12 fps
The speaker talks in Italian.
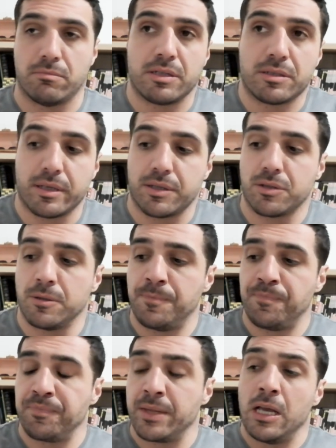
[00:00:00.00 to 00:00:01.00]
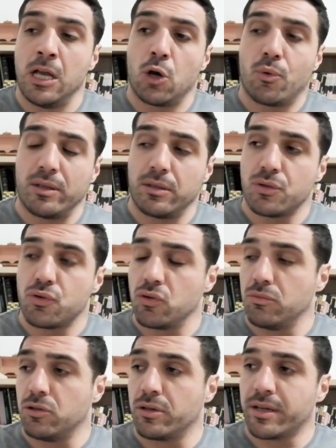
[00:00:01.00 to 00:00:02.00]
me stesso, quando
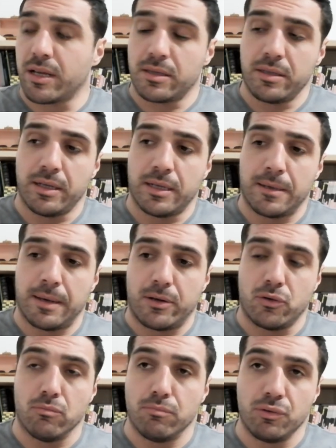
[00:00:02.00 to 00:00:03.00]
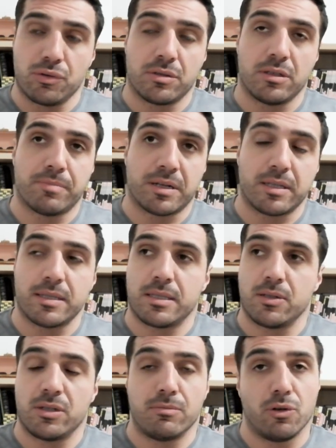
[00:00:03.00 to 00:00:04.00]
assumono creatina hanno un boost di
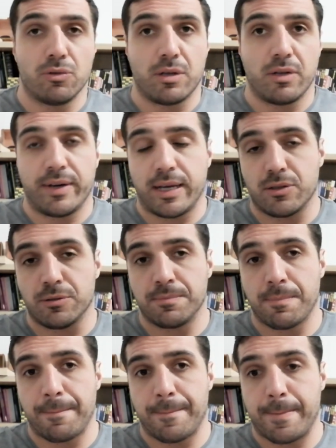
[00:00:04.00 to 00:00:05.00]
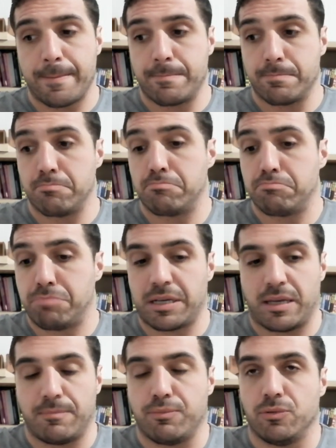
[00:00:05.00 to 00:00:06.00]
prestazioni molto elevato,
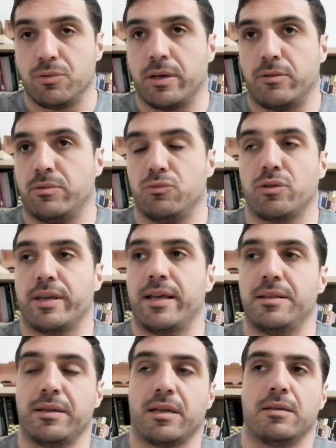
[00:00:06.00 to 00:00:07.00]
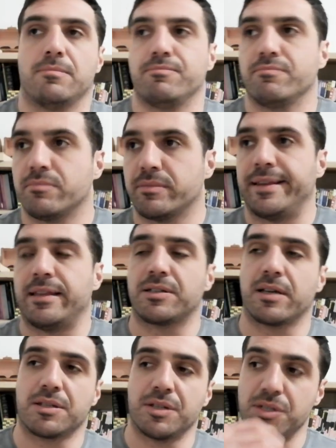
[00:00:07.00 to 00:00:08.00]
perché appunto è un nutriente che tende a
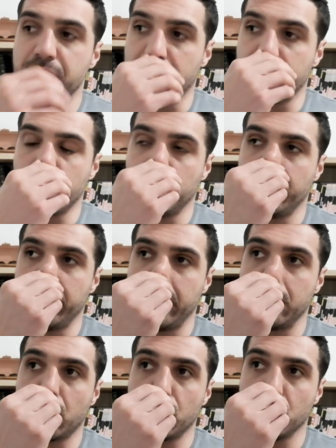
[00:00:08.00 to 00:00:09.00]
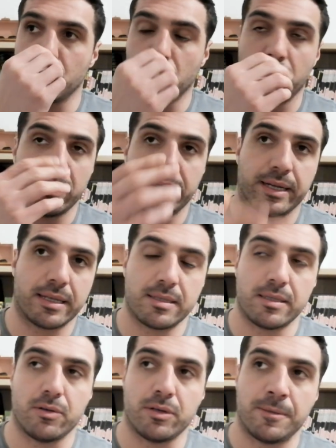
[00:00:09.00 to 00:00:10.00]
scarseggiare, quando viene introdotto con
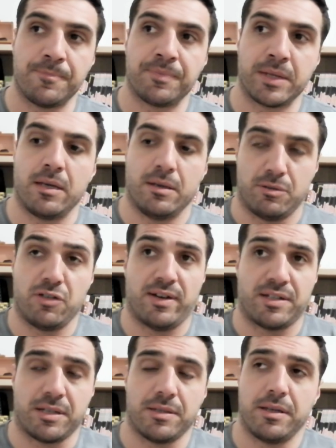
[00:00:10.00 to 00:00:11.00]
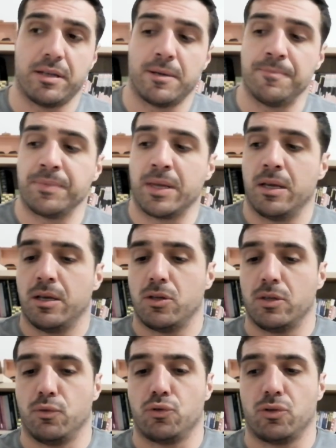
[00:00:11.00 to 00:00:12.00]
l'integrazione si fa sentire.
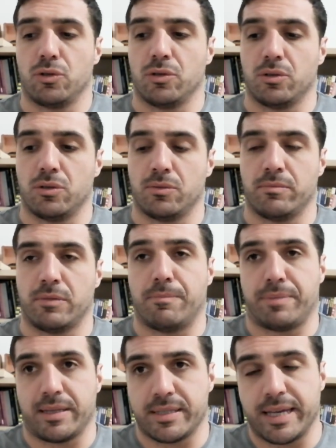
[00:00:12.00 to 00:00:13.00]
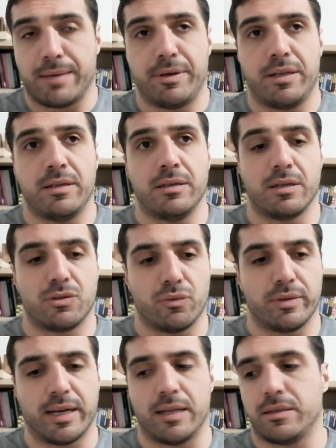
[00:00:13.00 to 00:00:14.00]
Io ho avuto apprezzabili
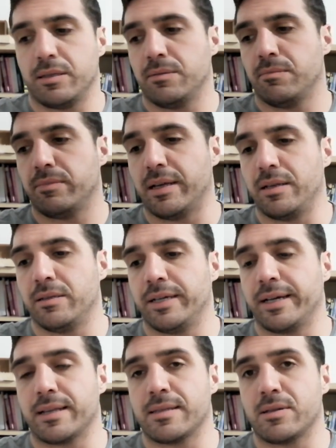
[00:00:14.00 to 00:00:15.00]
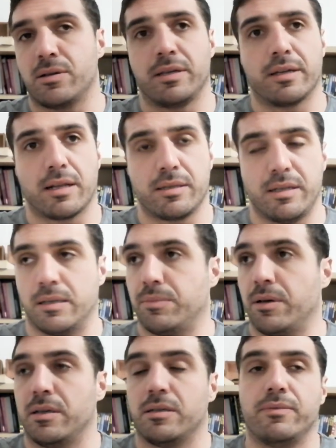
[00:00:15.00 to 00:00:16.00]
risultati dall'integrazione di creatina,
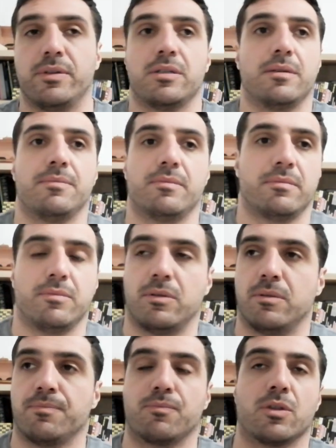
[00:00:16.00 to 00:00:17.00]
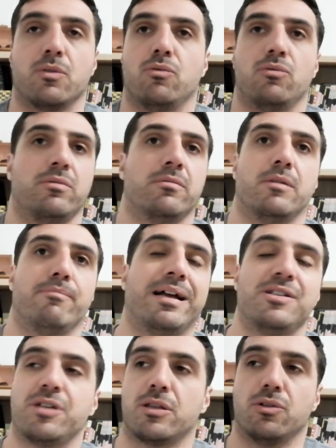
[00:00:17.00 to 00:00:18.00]
poi invece un
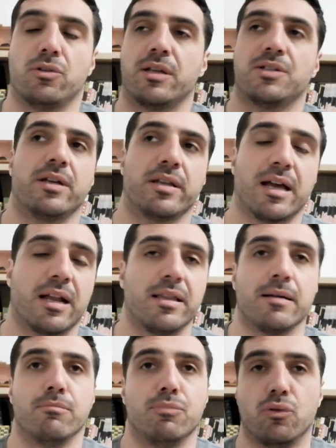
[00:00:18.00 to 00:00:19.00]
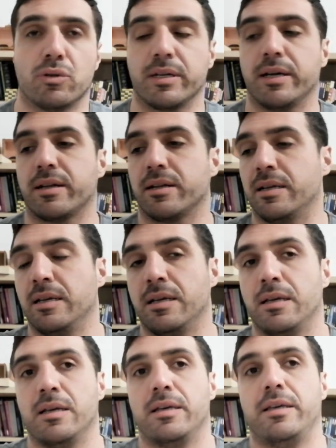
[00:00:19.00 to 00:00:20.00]
mangiatore seriale di hamburger
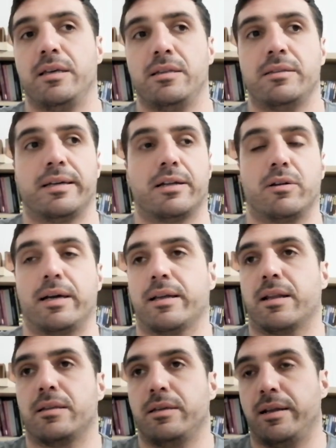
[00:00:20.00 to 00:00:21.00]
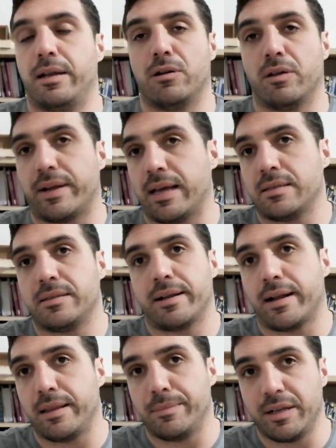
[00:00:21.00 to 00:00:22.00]
integra con la creatina non avrà questi
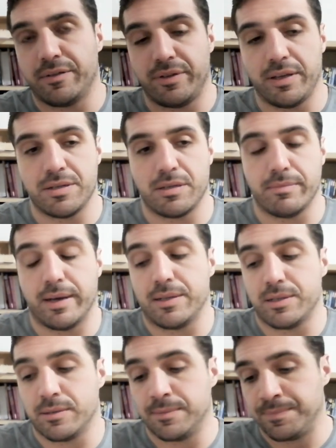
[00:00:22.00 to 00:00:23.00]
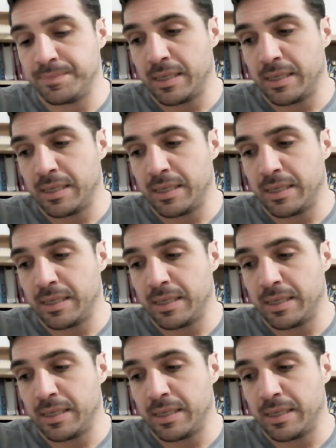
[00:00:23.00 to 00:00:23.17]
grandi benefici, immagino.